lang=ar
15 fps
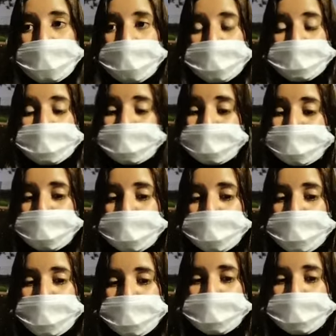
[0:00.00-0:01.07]
اه
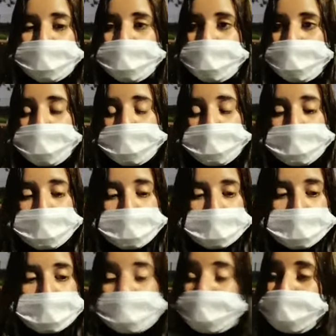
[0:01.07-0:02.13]
كنقلب على خدمه
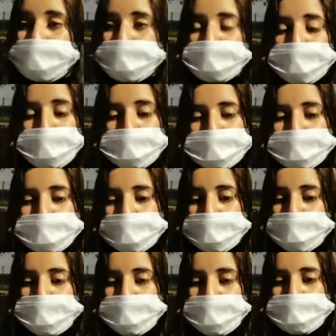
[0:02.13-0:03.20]
ما من الصباح وانا
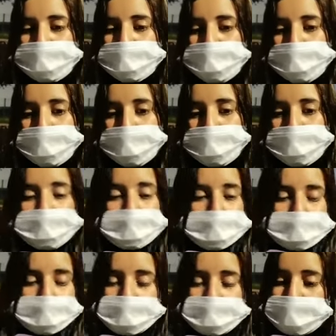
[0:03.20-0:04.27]
كنقلب على خدمه ما
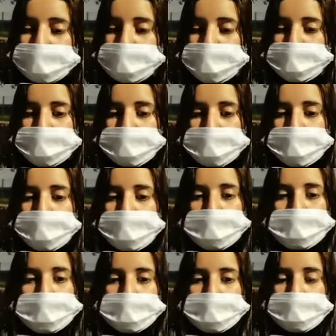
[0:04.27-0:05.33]
كيبغيوش يخدموني كيقول
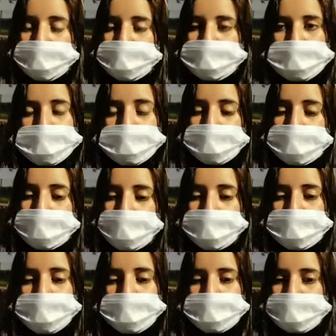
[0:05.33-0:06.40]
لي ما كان مشغوله
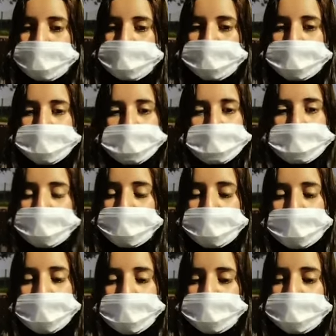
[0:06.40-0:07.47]
الهويه ما نقدروش
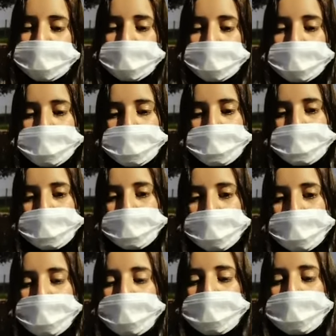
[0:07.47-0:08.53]
نغامروا ونخدموك
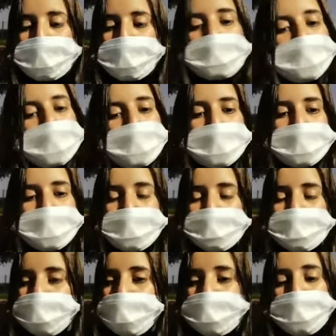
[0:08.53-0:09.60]
دابا انا
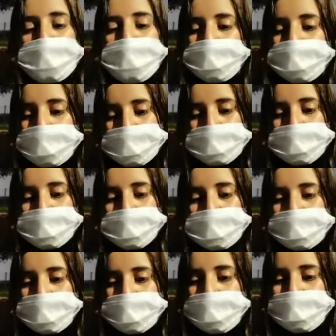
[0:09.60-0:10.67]
عايشه مع واحد السيده
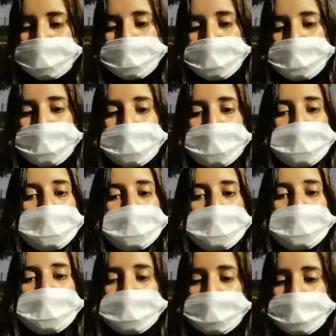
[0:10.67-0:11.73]
عايشه معاها هي
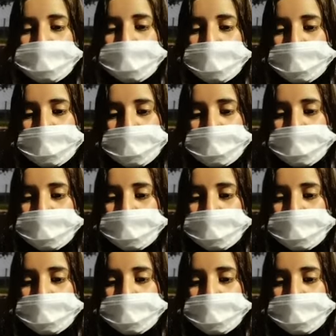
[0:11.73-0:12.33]
اللي شاداني